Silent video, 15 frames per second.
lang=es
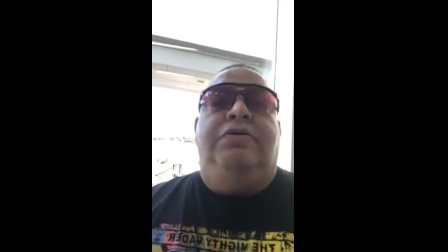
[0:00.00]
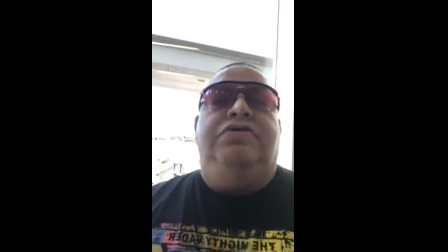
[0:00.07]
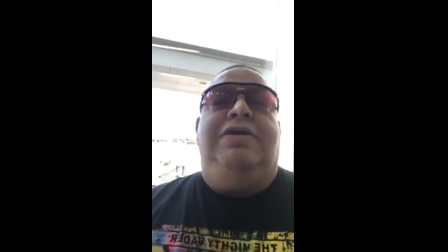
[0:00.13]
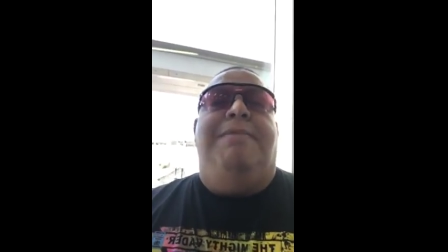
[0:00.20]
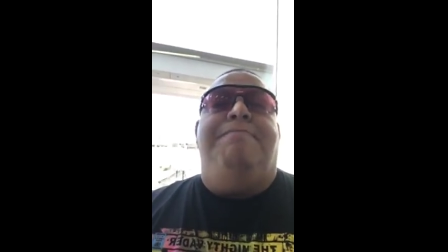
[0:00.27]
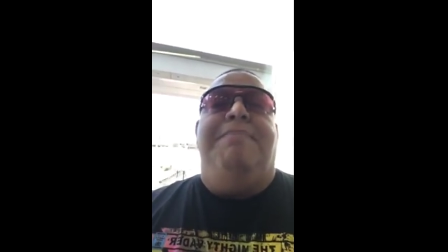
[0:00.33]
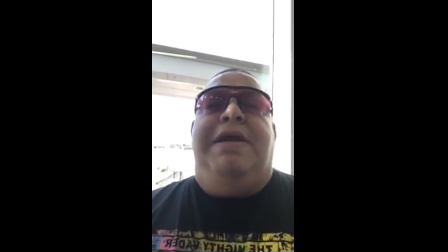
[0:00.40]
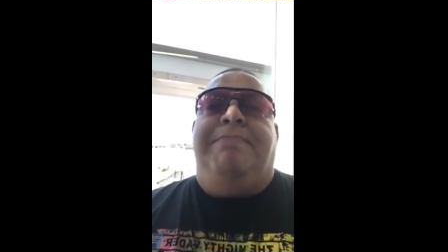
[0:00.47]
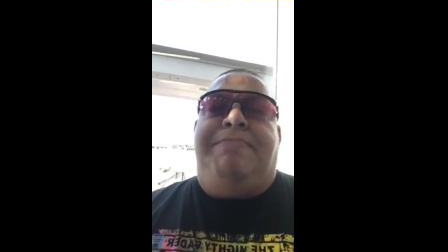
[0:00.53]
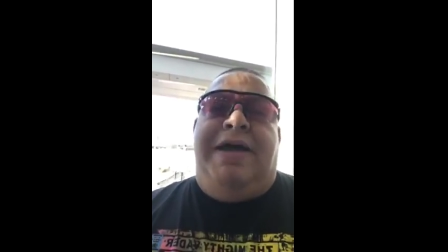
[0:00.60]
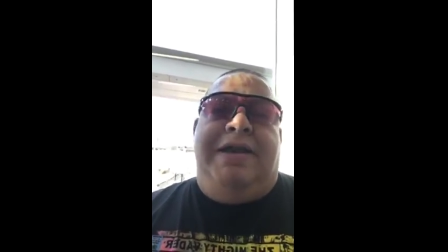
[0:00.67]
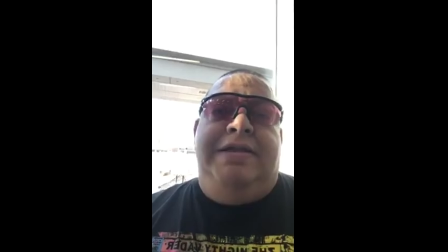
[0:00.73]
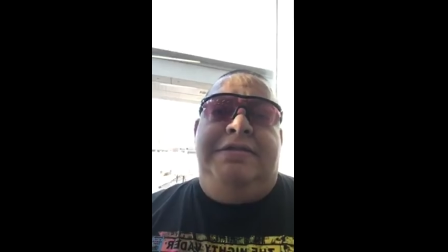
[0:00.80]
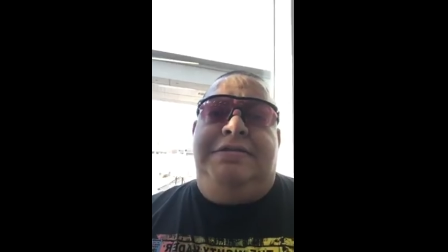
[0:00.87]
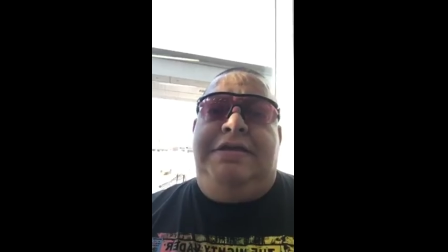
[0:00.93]
noche.
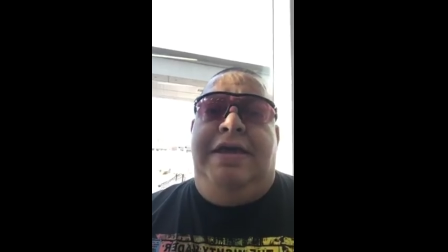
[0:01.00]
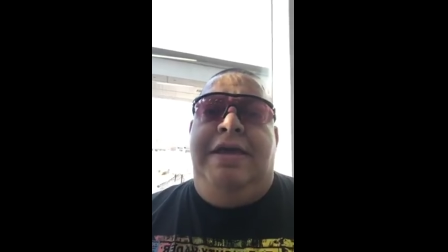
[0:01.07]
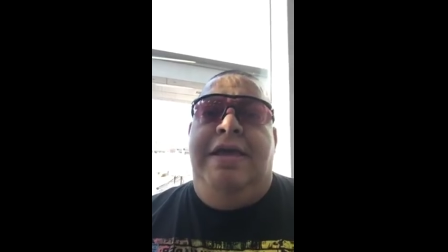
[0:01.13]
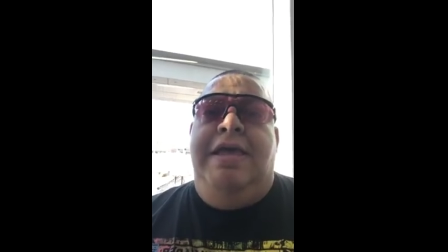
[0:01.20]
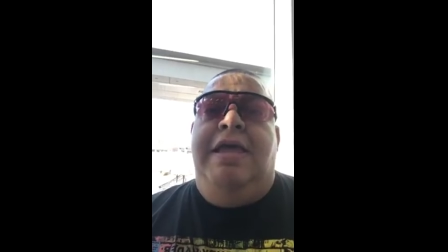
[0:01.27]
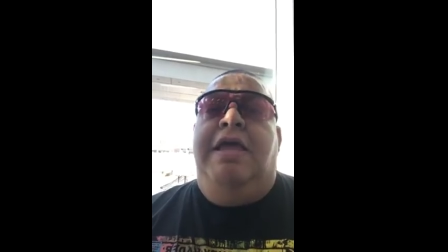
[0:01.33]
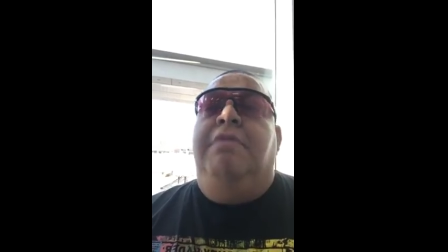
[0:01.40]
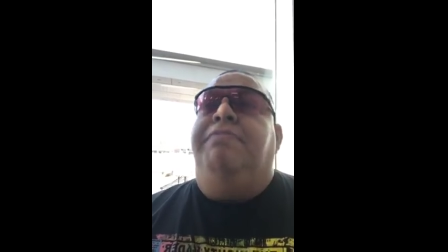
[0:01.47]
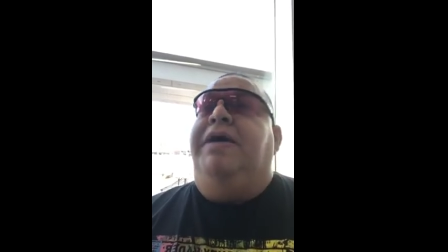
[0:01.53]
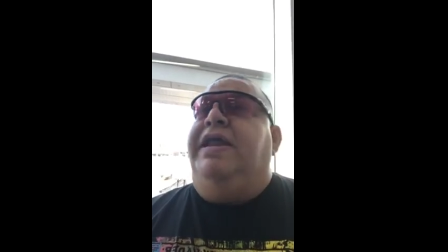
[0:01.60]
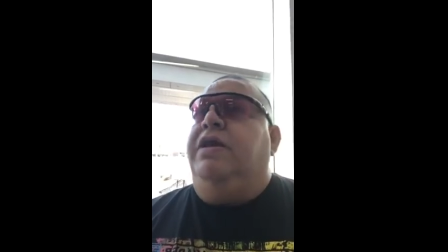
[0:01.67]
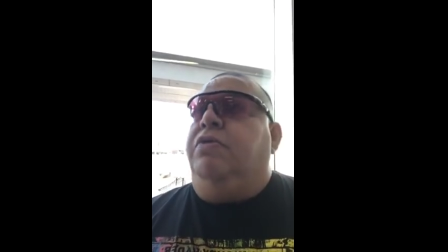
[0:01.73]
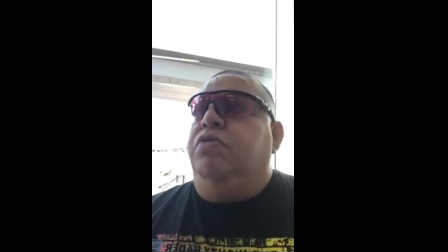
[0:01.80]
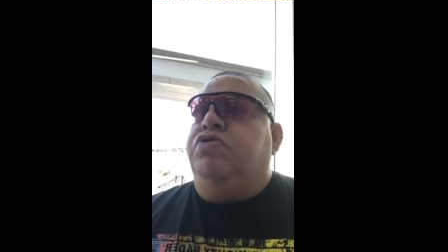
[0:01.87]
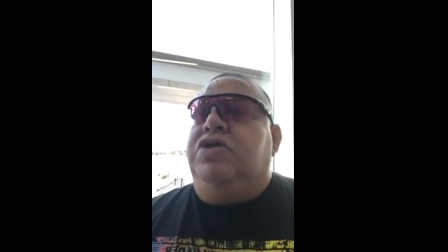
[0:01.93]
Prepárense
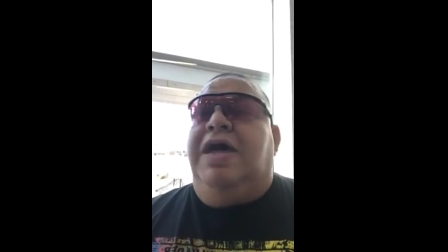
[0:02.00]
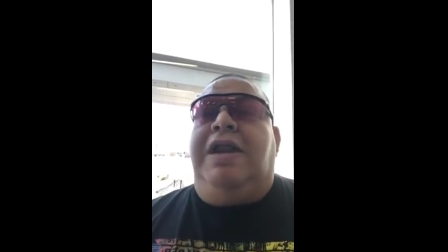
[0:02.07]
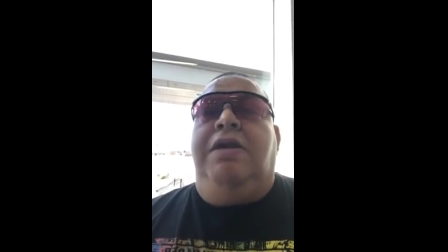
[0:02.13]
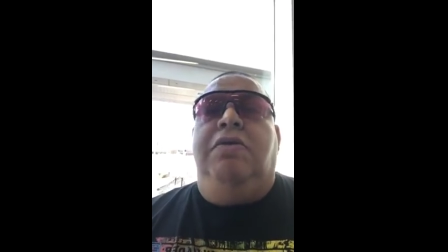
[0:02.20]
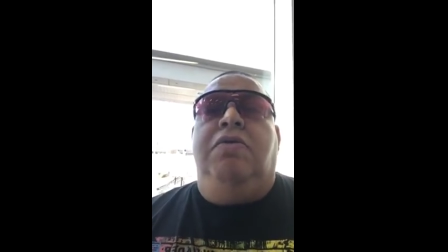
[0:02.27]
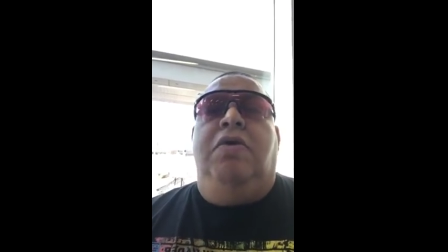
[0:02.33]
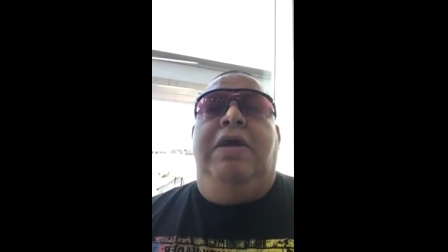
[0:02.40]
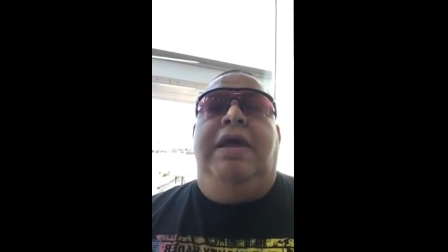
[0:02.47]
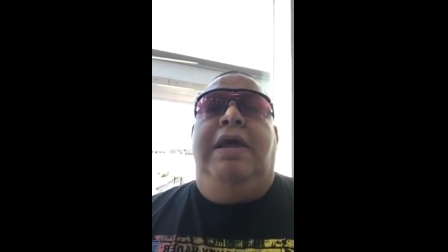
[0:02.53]
para escucharlo.